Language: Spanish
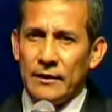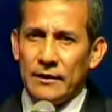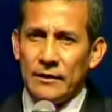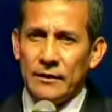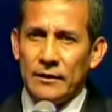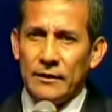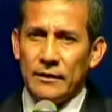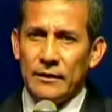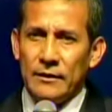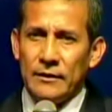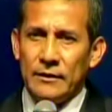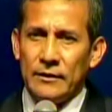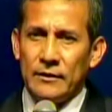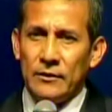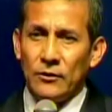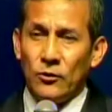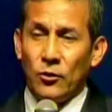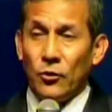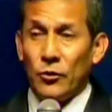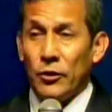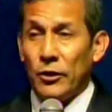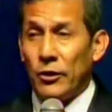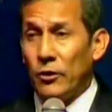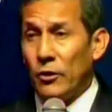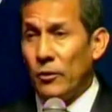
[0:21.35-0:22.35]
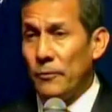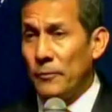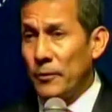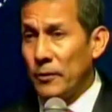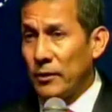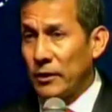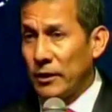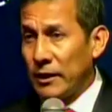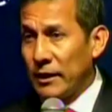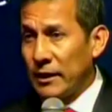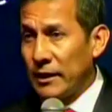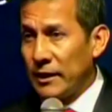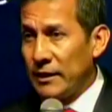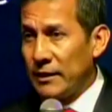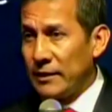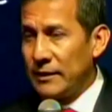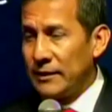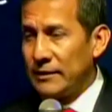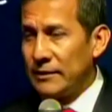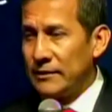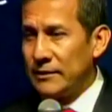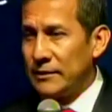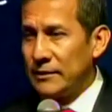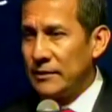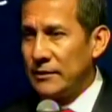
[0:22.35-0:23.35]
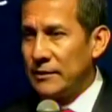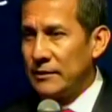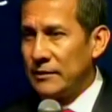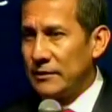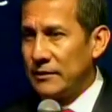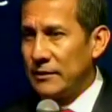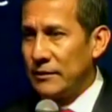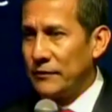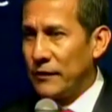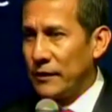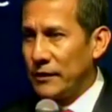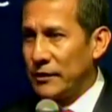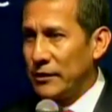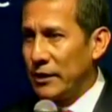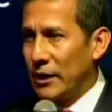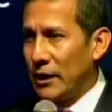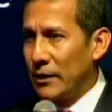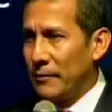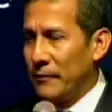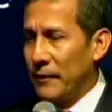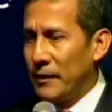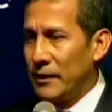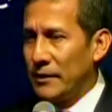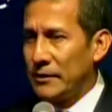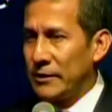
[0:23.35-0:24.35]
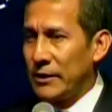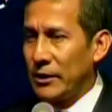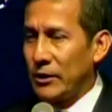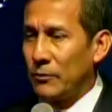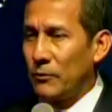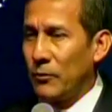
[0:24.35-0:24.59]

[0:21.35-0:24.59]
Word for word: Y lo digo porque efectivamente,